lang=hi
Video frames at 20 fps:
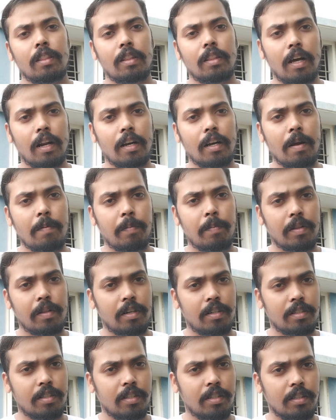धरना
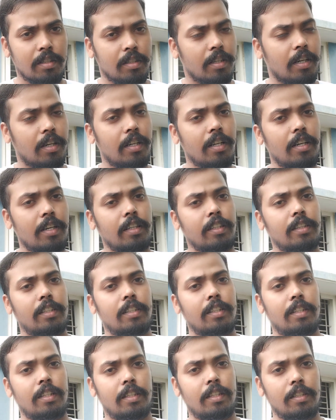प्रदर्शन करने
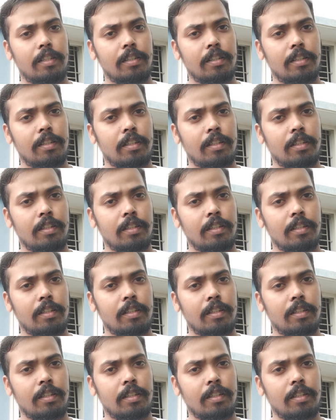लगते थे